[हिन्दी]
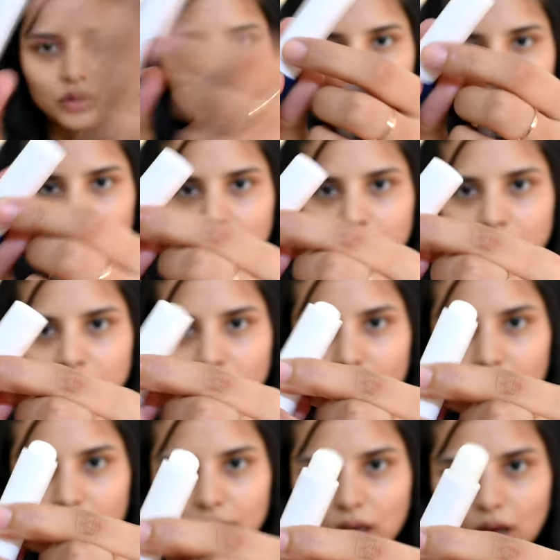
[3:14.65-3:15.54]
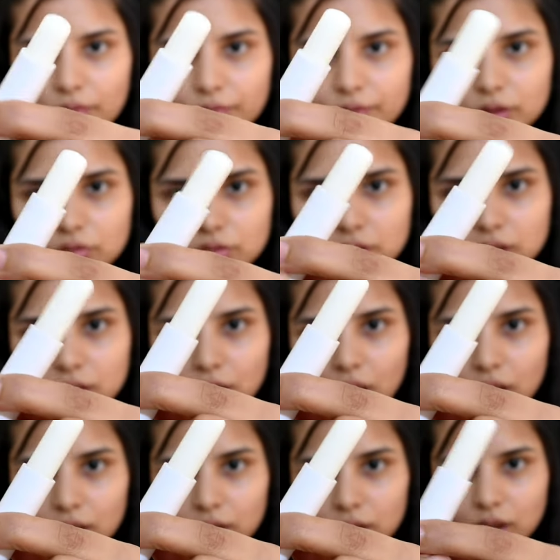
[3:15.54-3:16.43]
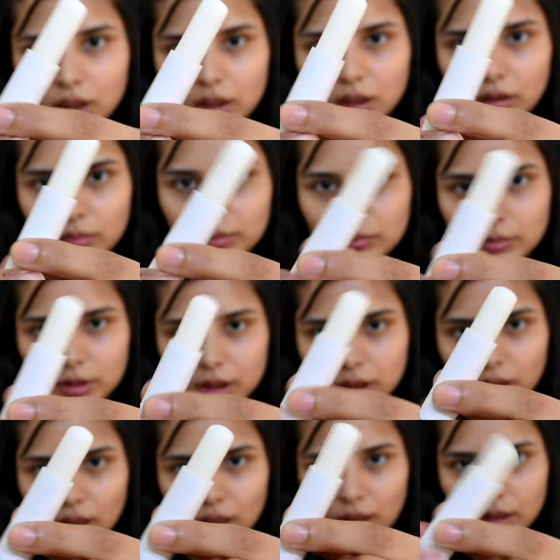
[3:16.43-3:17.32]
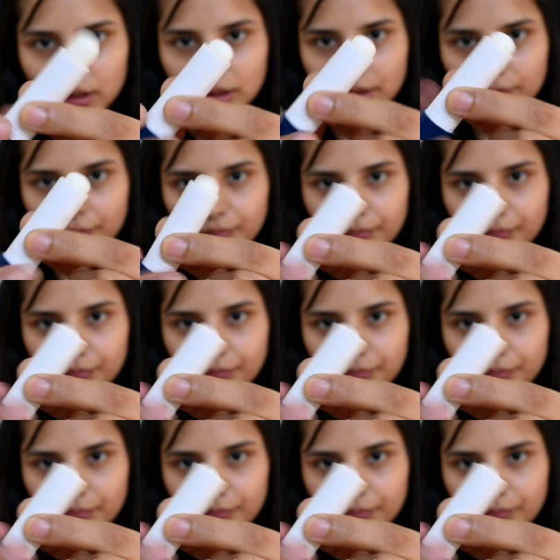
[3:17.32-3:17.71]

इसे भी मैंने काफ़ी यूज़ किया है लेकिन अभी भी इतना है ये